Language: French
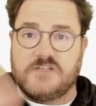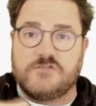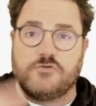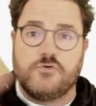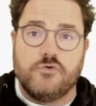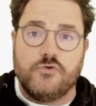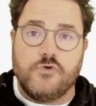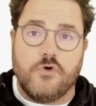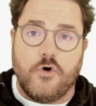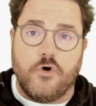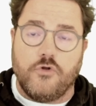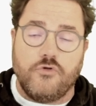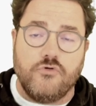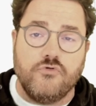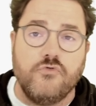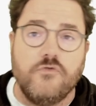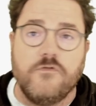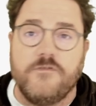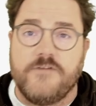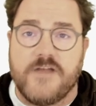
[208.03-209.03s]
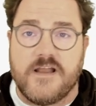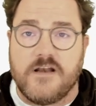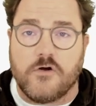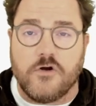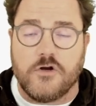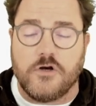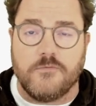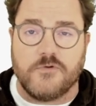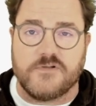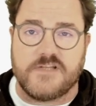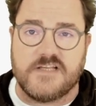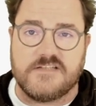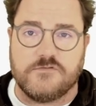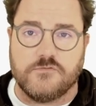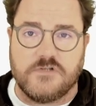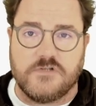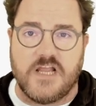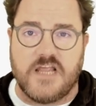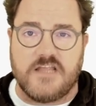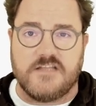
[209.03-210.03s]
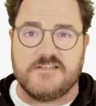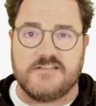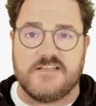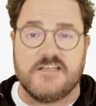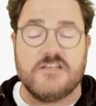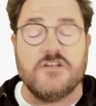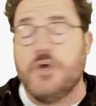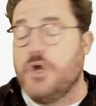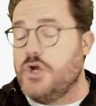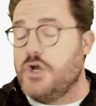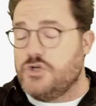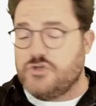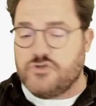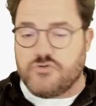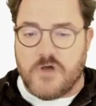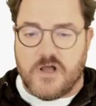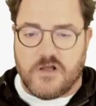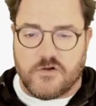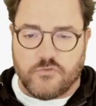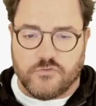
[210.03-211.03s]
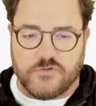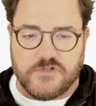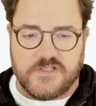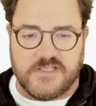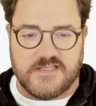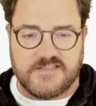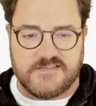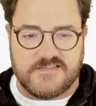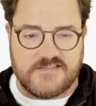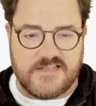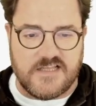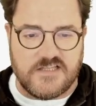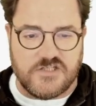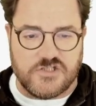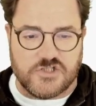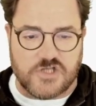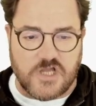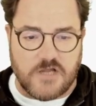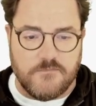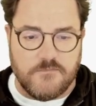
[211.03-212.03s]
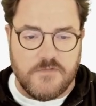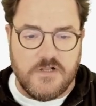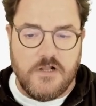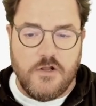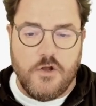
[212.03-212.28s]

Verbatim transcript: parce que euh, nouvelle réglementation de la NC, soit un compte qui existait déjà.